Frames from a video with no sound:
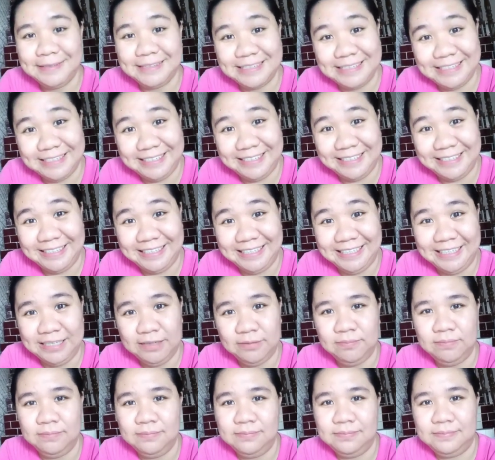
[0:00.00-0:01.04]
Ah,
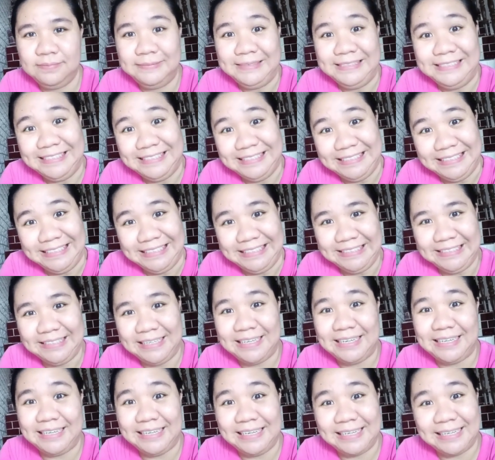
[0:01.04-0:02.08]
ah,
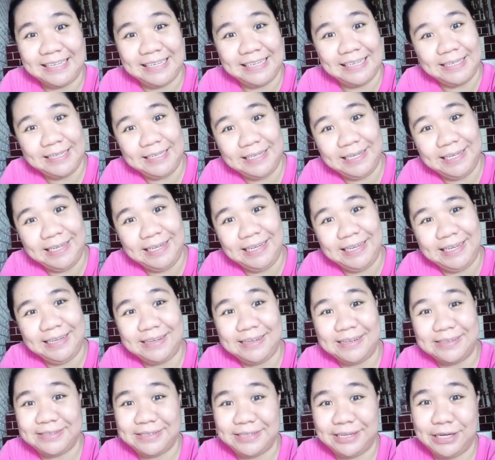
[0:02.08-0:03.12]
nakakagigil
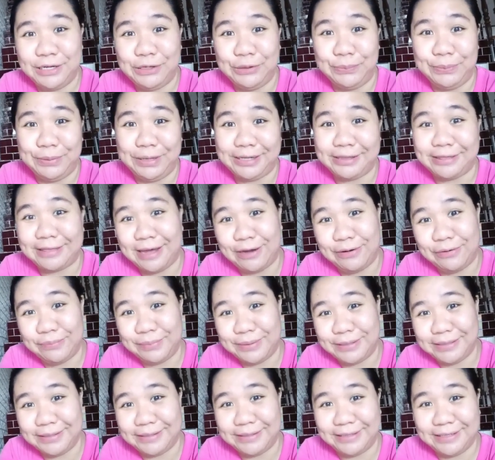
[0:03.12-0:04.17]
kasi yung mga taong
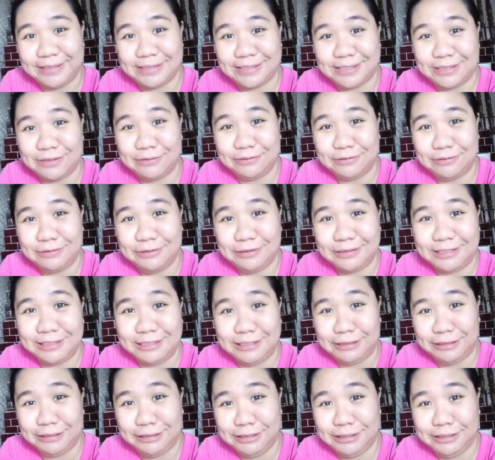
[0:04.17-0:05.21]
matitigas ang ulo,
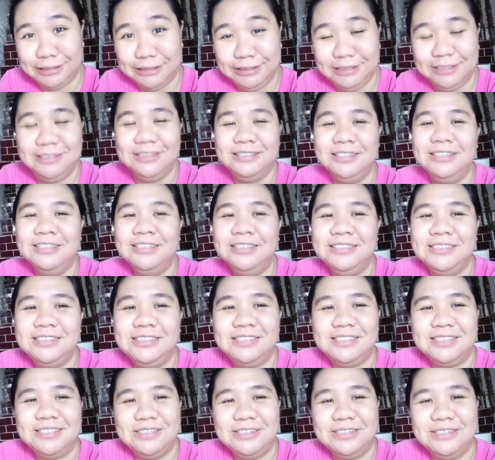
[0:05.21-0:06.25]
ganun.
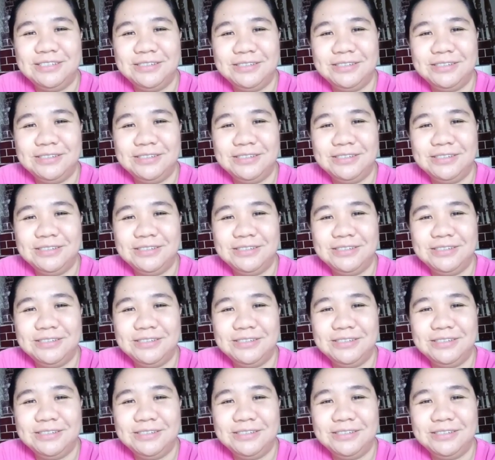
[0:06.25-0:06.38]
So,